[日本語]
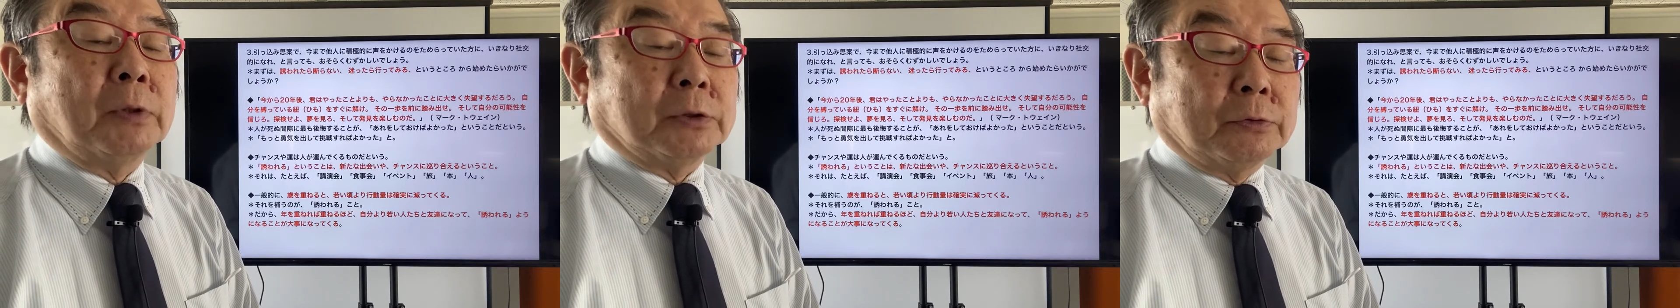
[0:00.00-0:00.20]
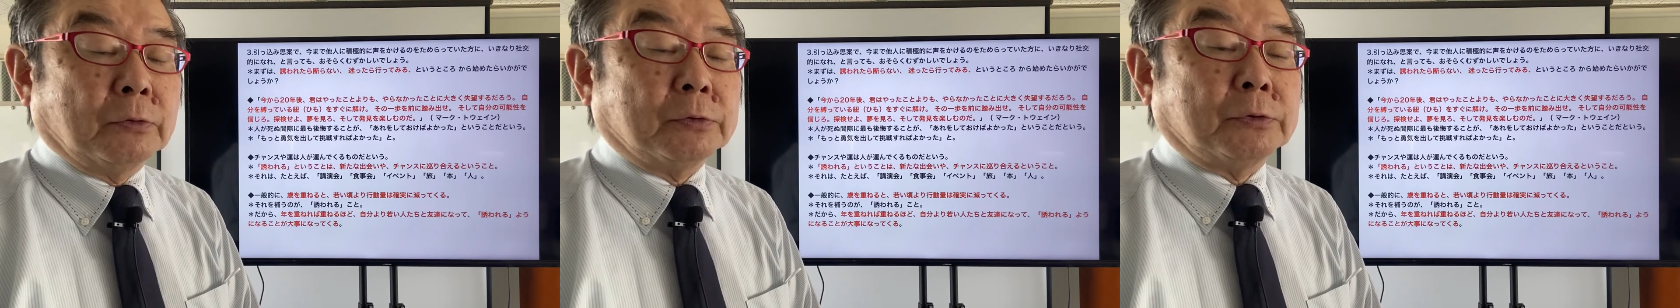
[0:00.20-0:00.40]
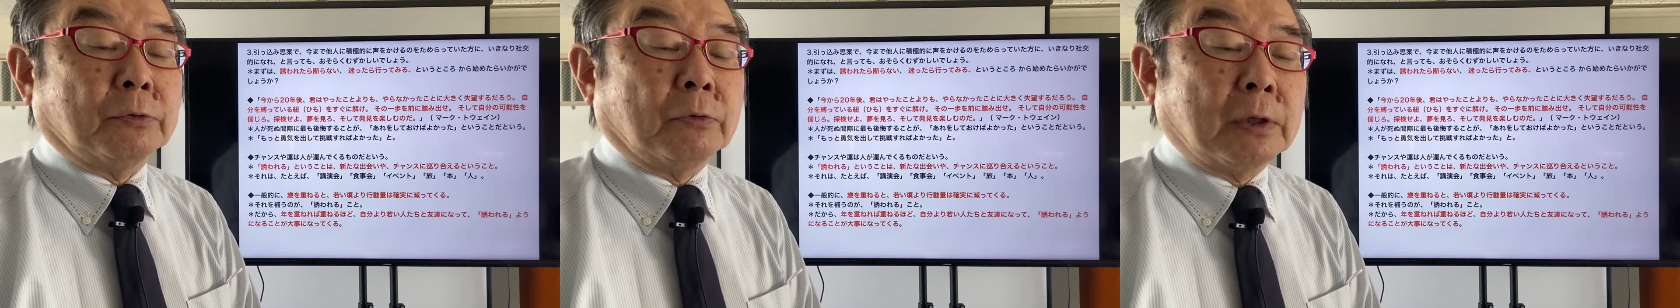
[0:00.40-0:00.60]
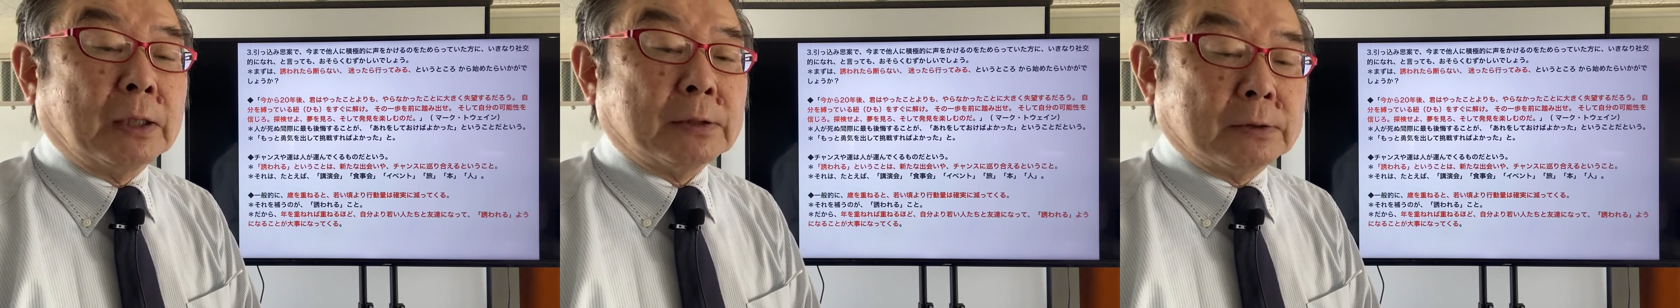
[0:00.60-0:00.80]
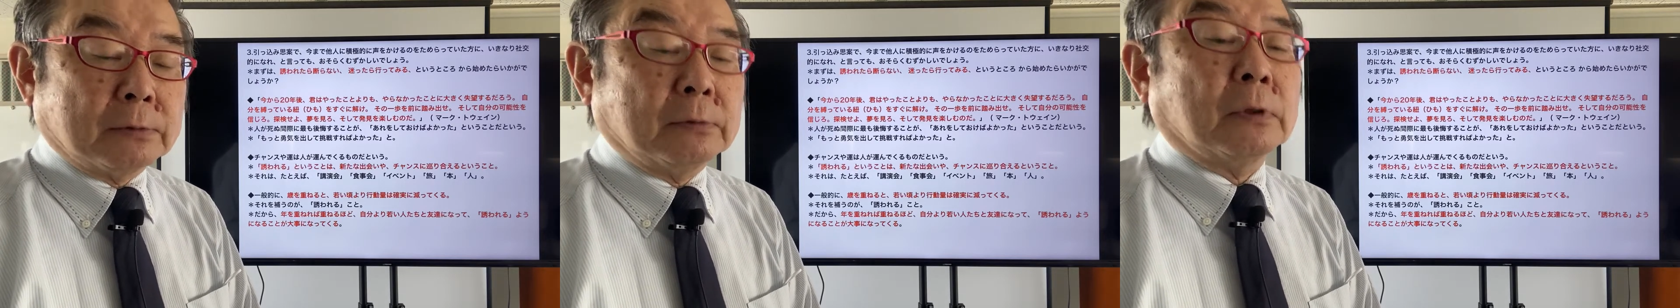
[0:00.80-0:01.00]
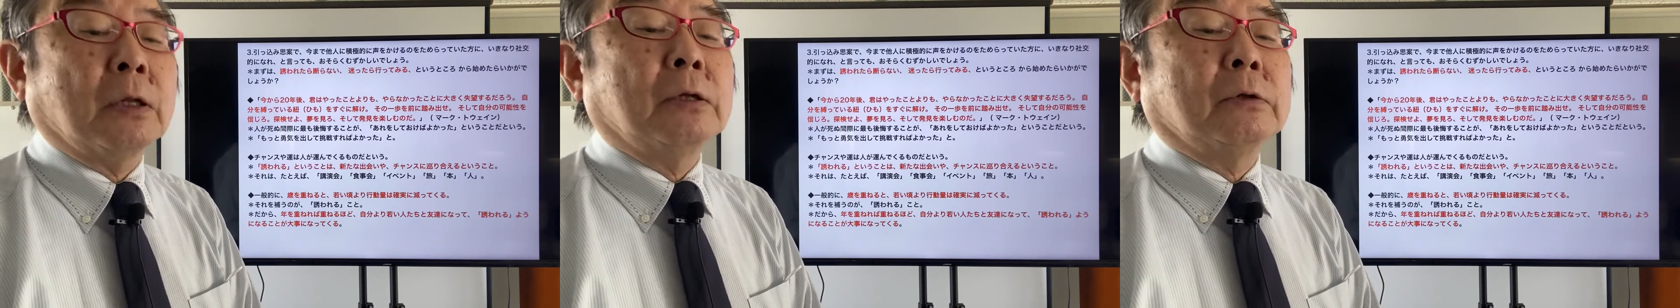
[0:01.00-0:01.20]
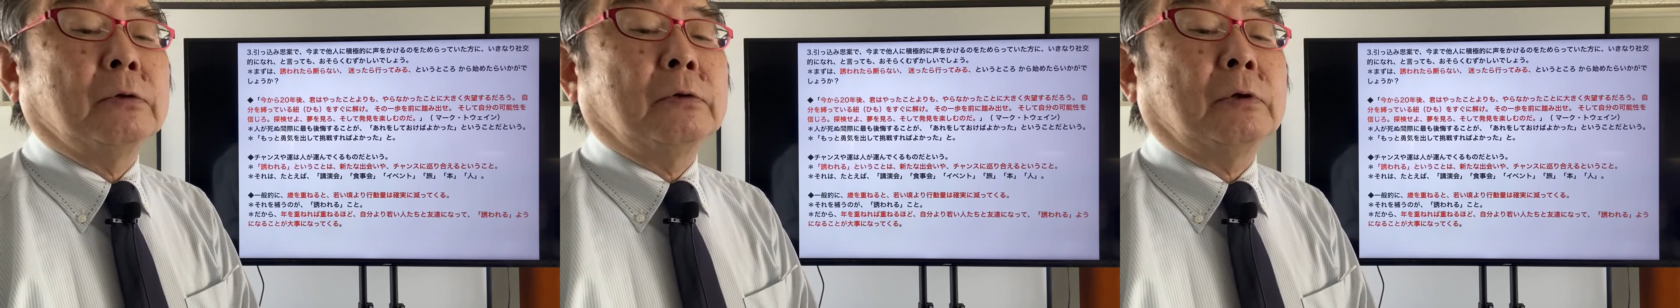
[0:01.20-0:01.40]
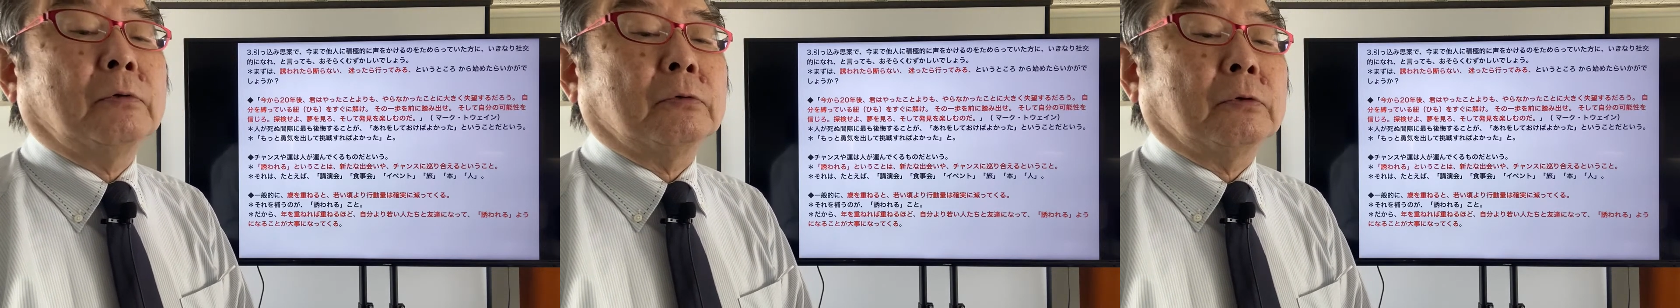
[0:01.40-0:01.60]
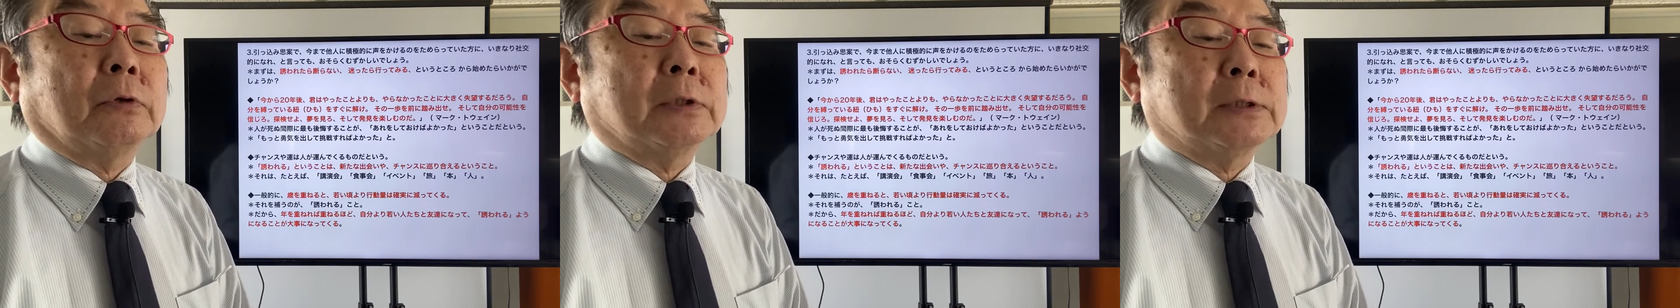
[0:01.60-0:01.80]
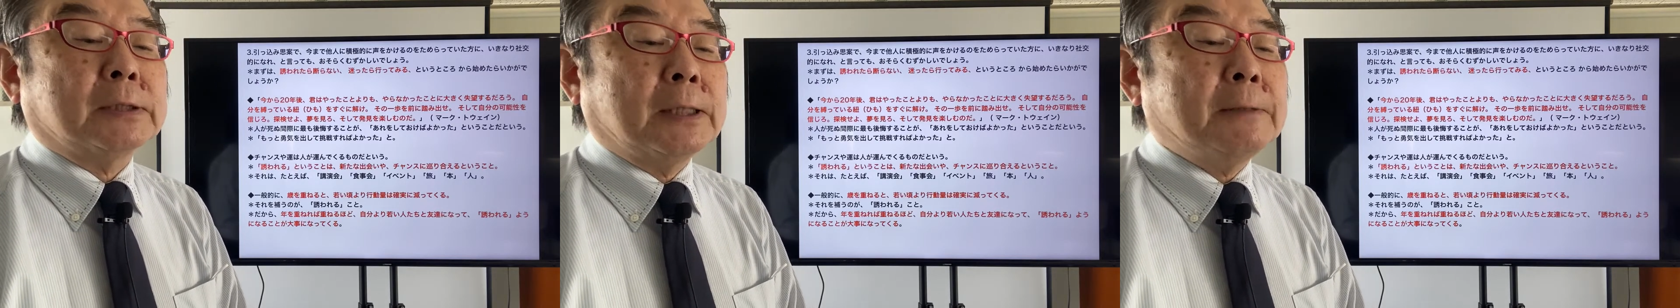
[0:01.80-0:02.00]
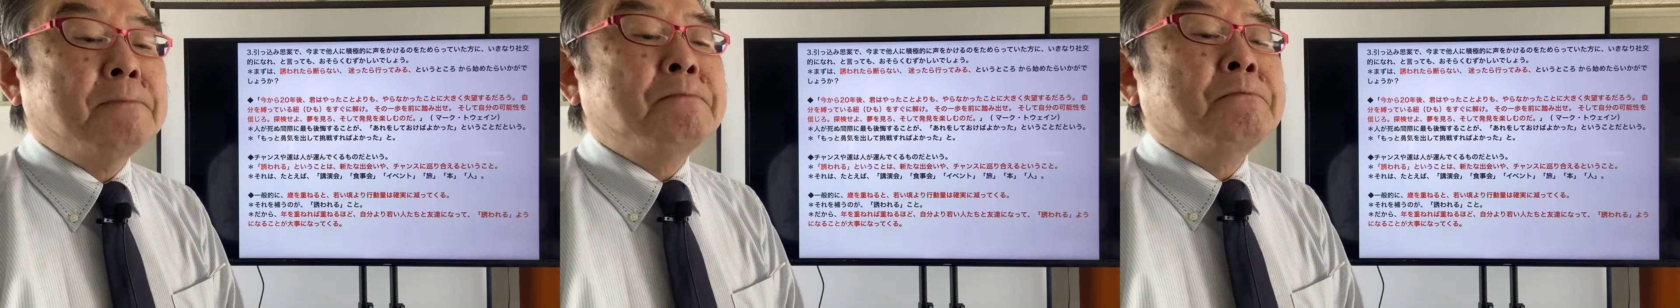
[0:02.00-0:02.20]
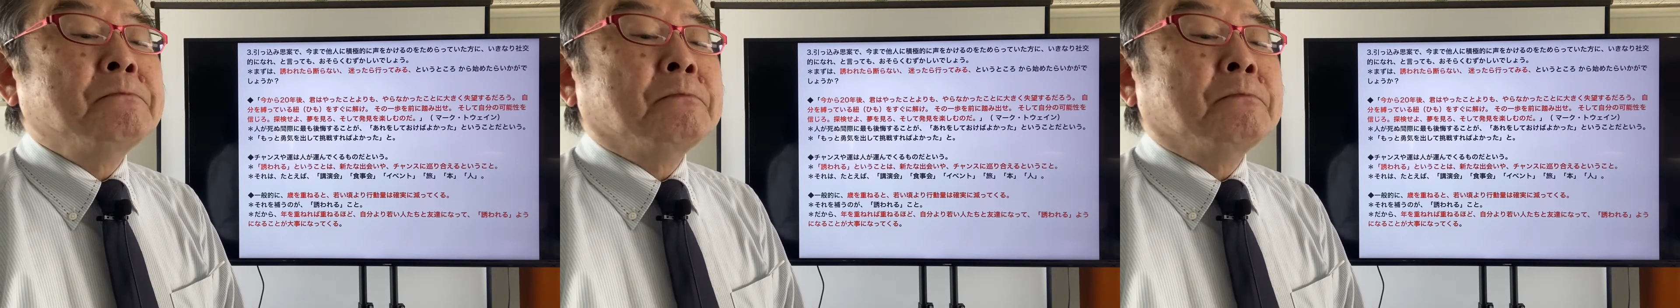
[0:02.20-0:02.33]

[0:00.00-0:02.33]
紹介するというようなことですね